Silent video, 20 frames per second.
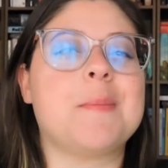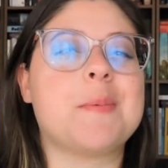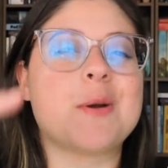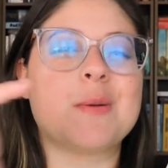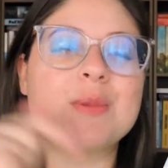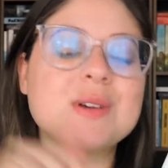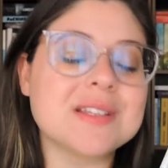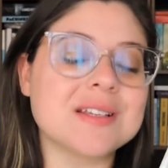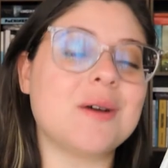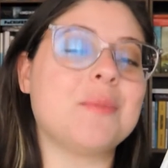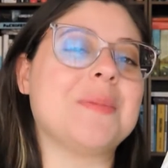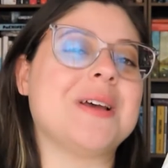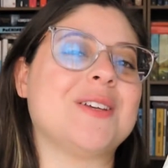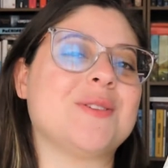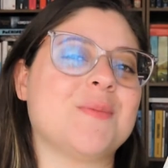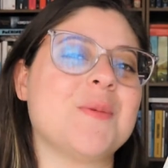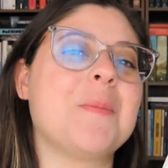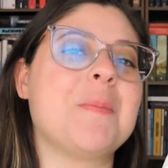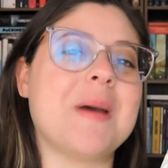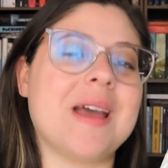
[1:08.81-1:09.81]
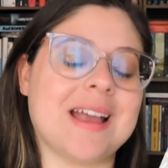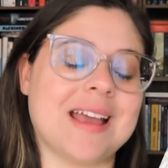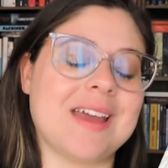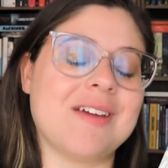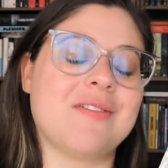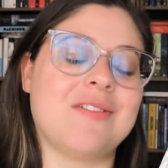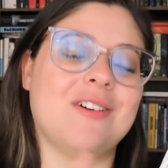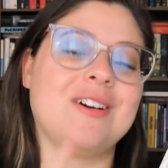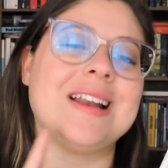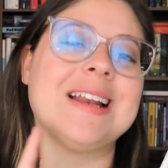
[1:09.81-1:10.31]
A promoção mesmo eu
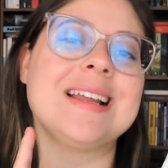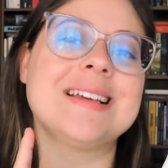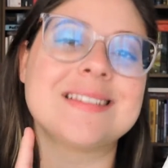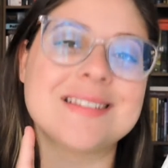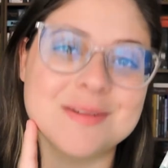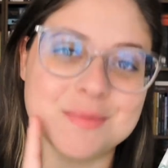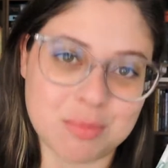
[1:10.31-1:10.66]
peguei foi nesse